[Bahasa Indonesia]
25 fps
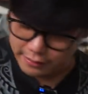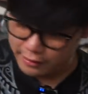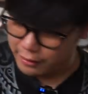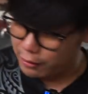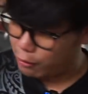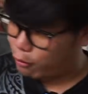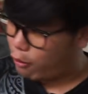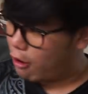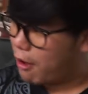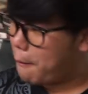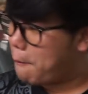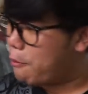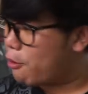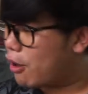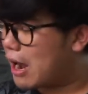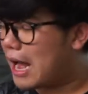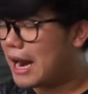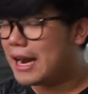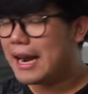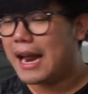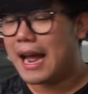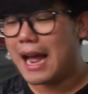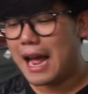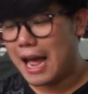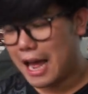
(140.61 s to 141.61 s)
gue
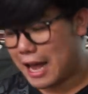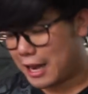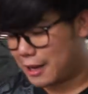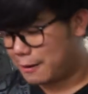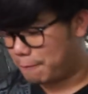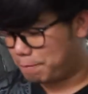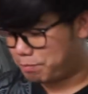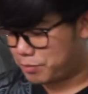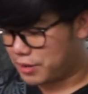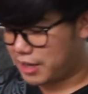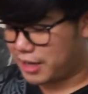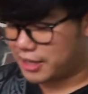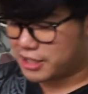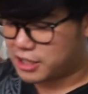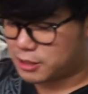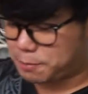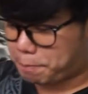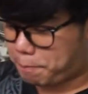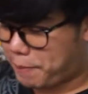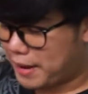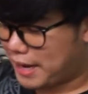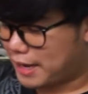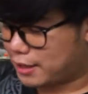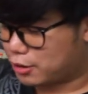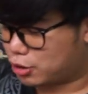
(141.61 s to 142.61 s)
bukannya
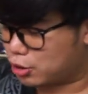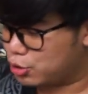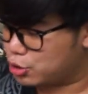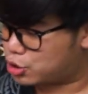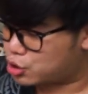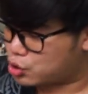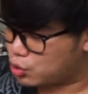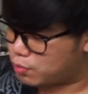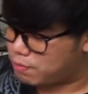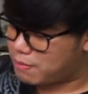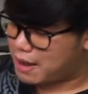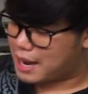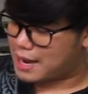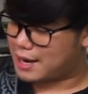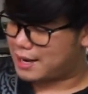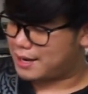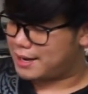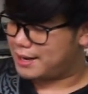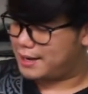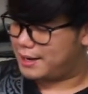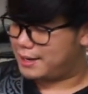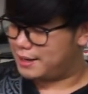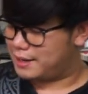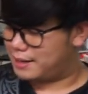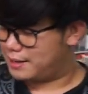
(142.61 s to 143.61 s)
speak tuh
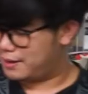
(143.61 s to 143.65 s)
cuman